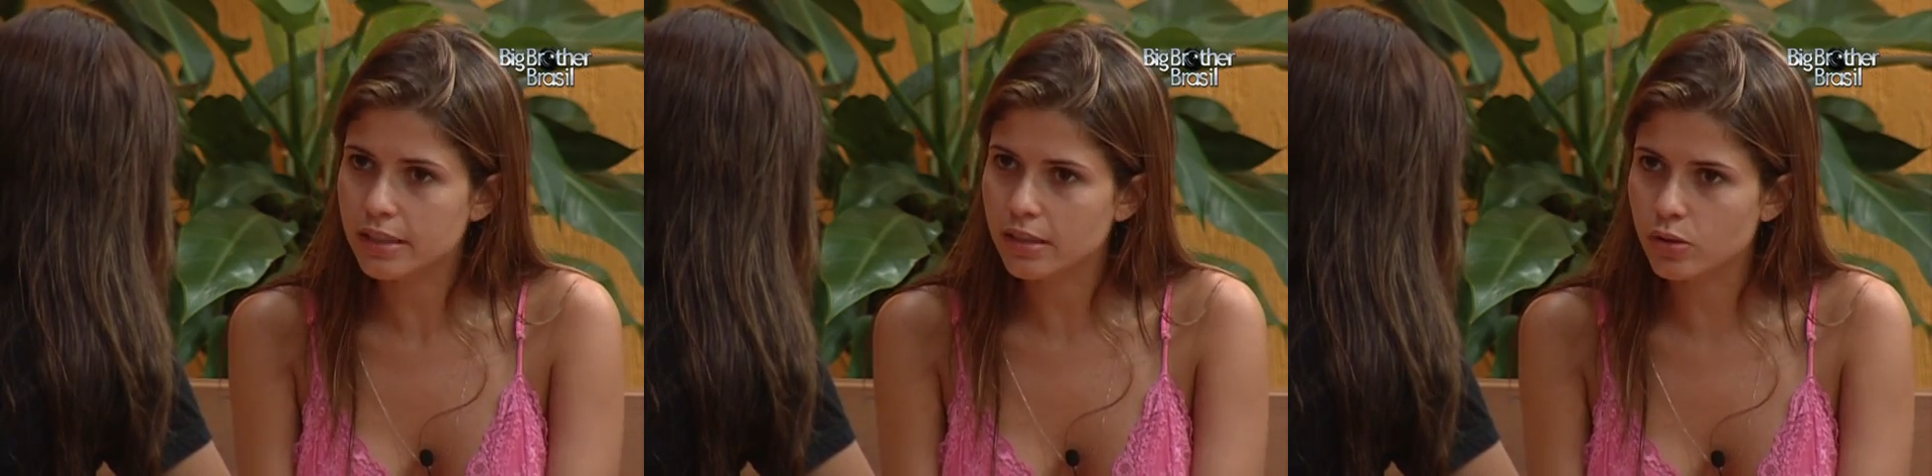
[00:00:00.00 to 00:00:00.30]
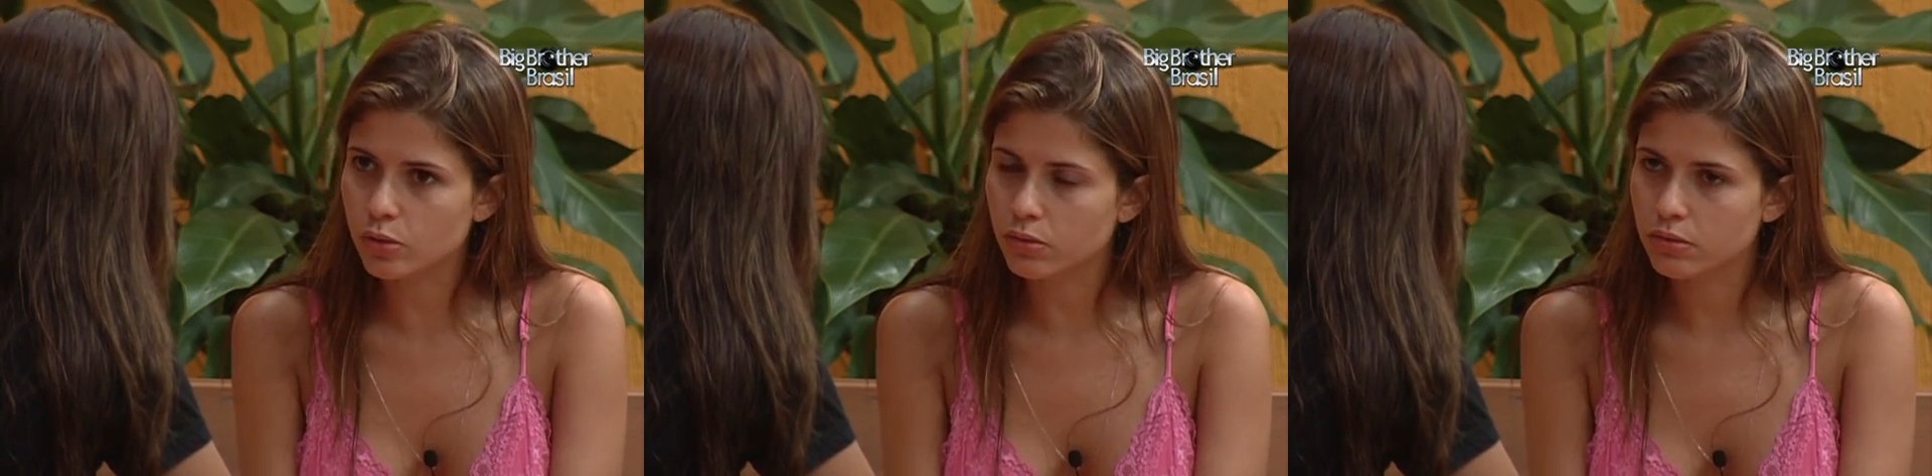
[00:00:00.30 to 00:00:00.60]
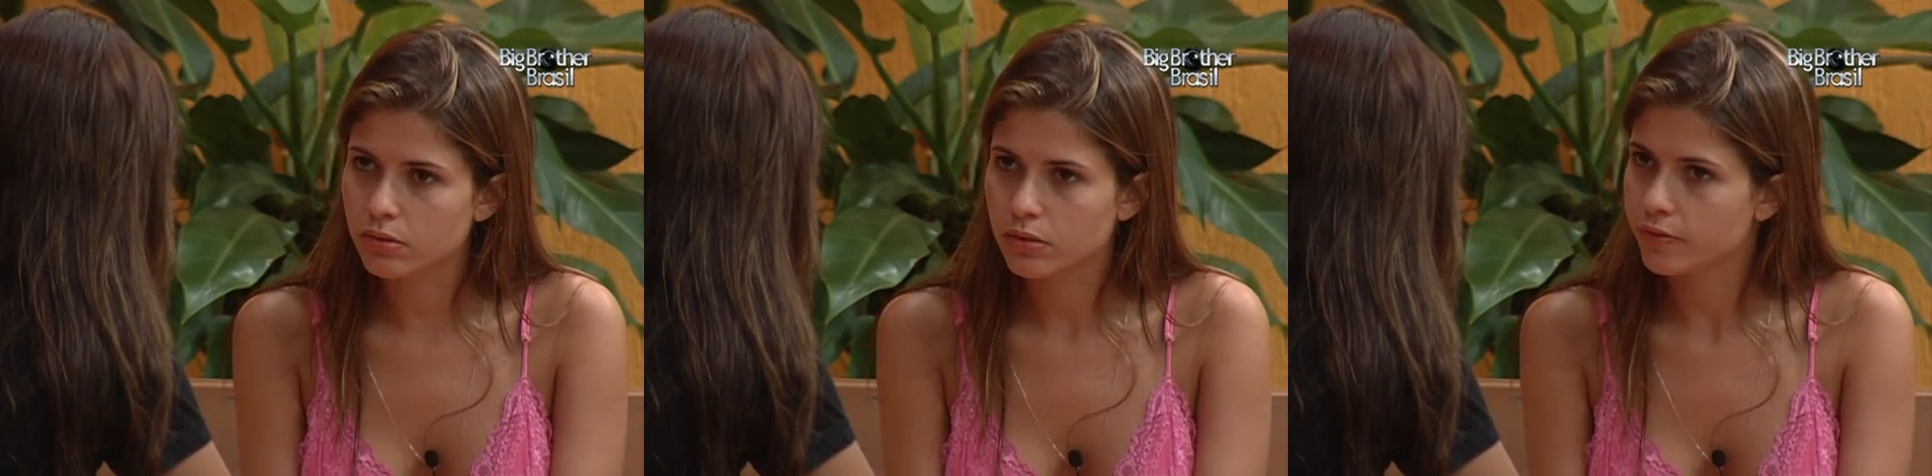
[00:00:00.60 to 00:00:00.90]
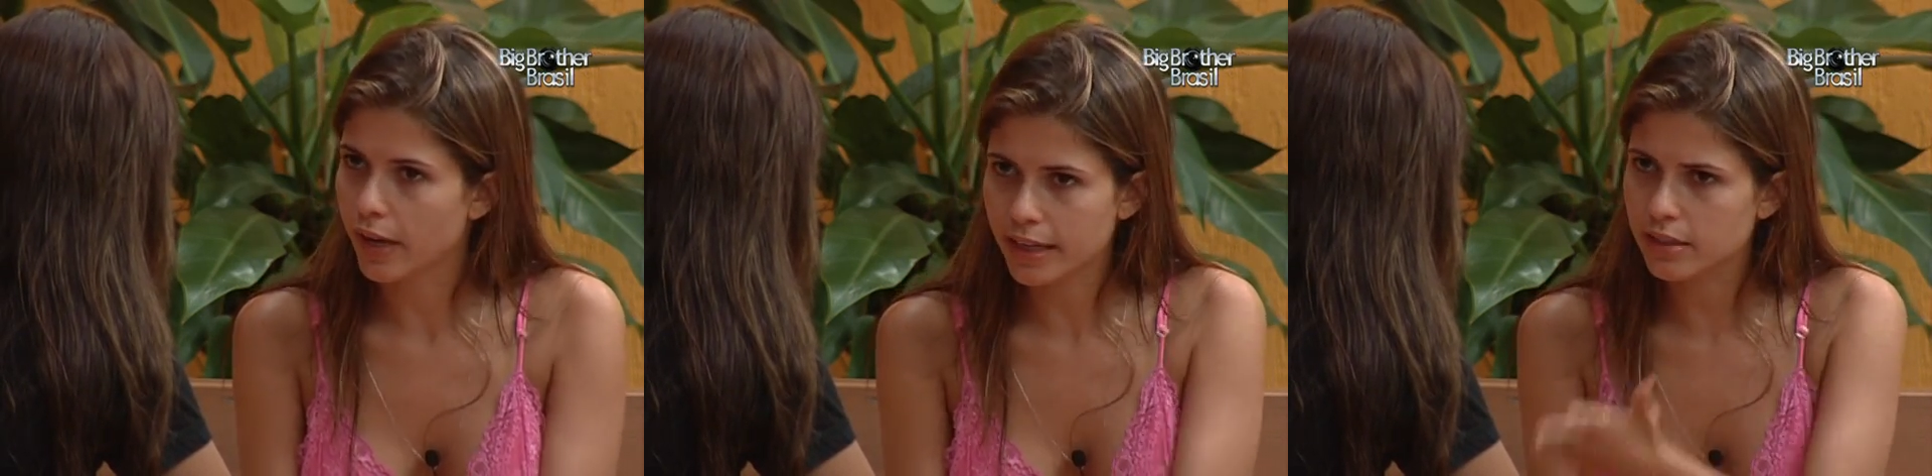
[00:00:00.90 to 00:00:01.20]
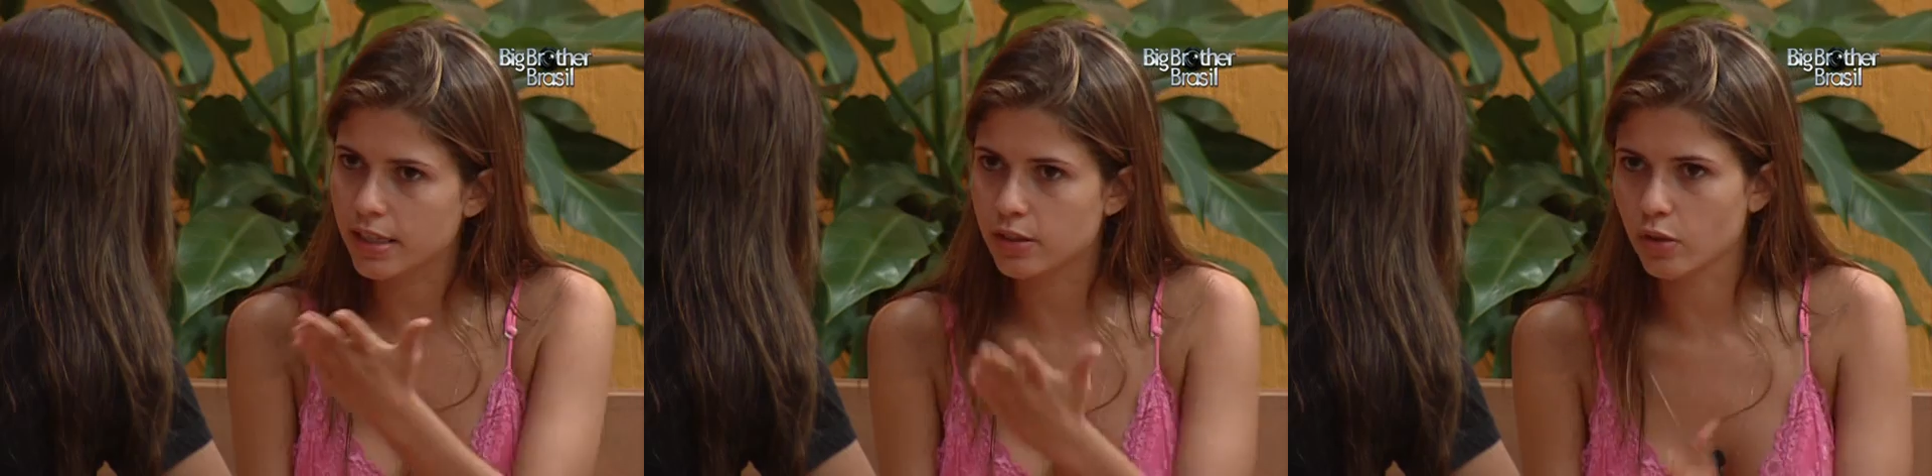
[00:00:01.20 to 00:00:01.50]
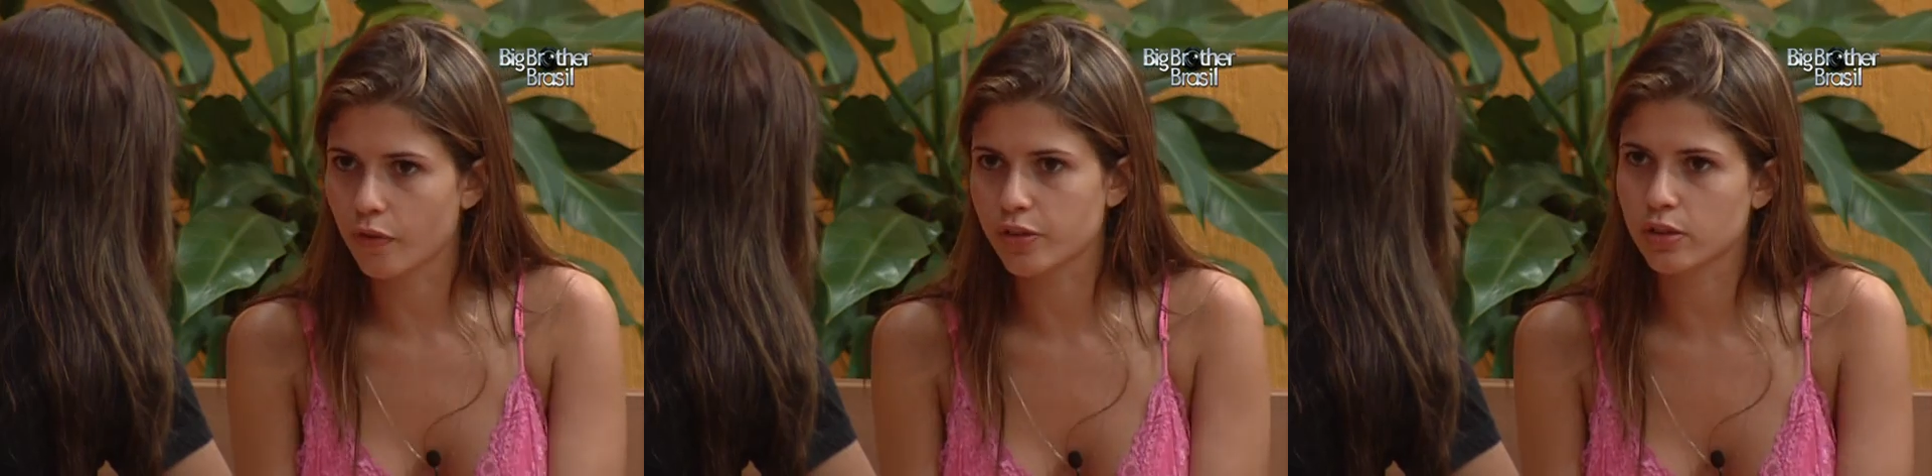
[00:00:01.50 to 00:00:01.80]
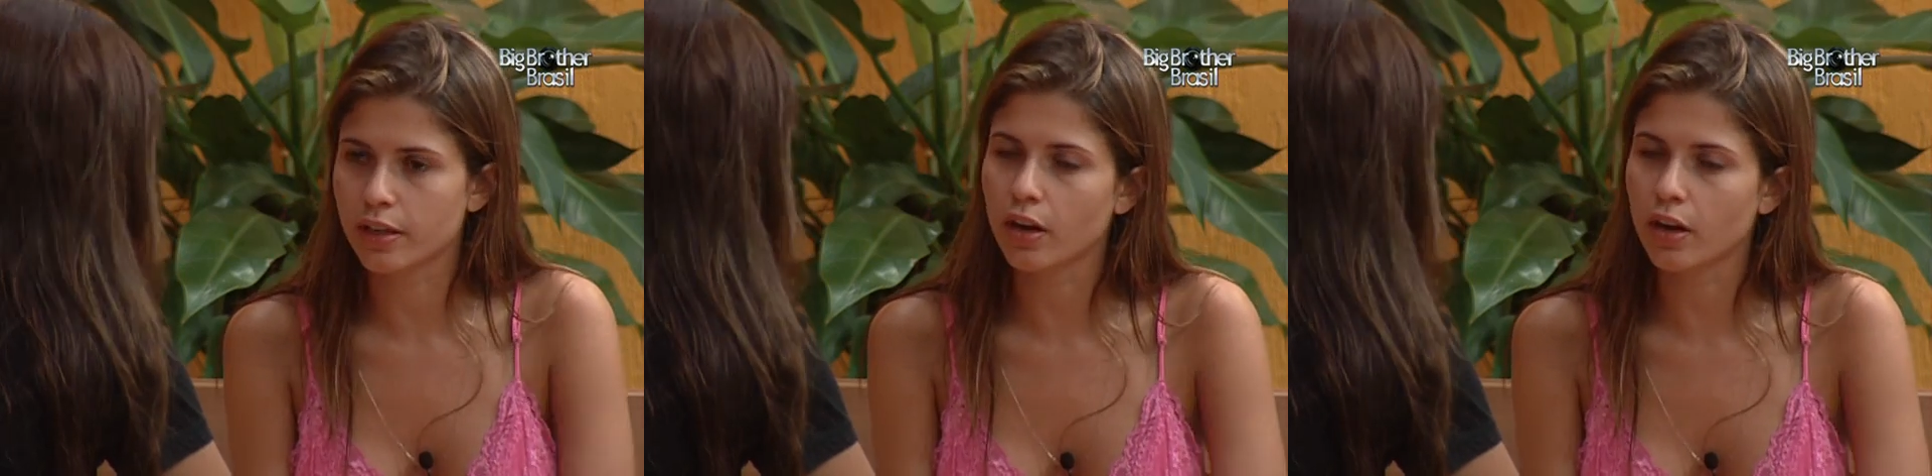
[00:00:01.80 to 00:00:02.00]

isso várias vezes no confessionário.